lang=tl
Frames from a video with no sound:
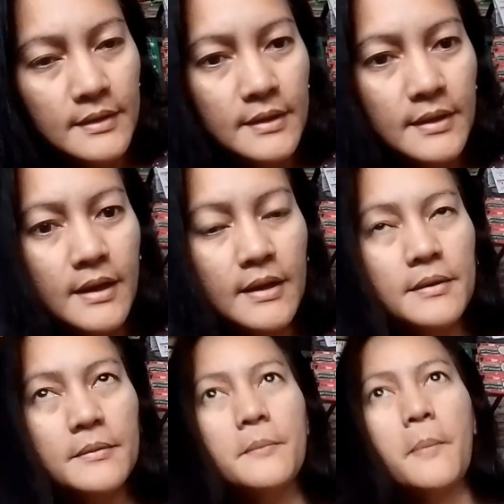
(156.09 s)
Yan.
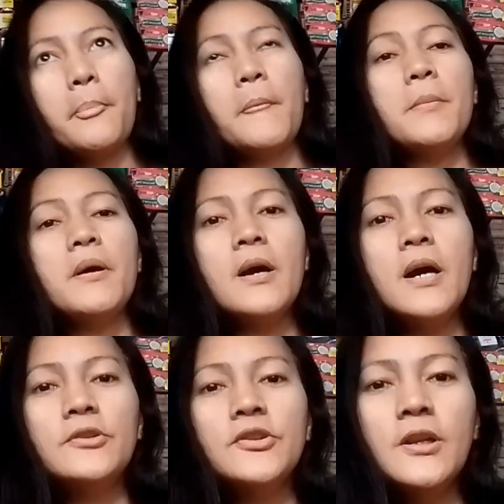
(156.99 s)
May mga ano
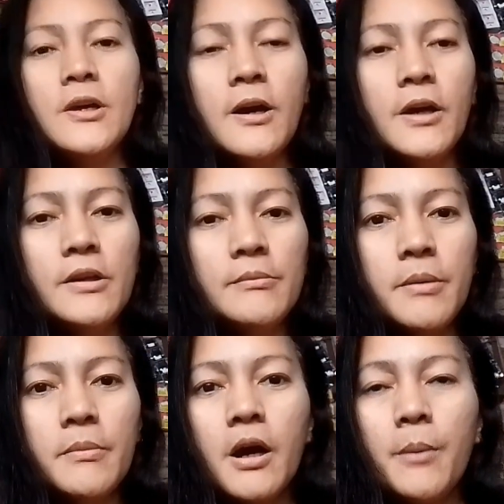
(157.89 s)
sila ngayon, may
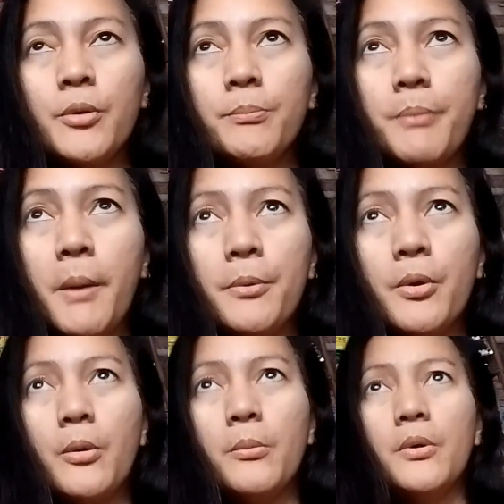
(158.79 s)
mga
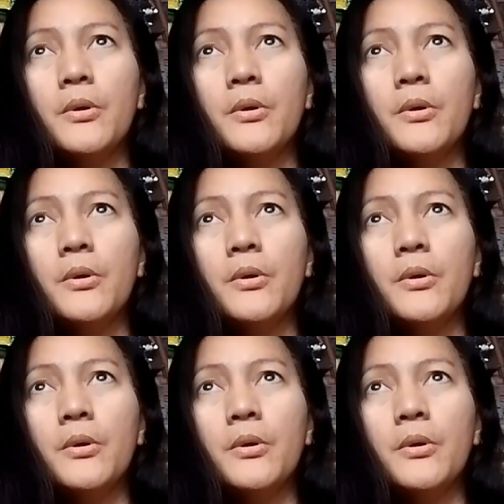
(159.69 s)
pa-promo.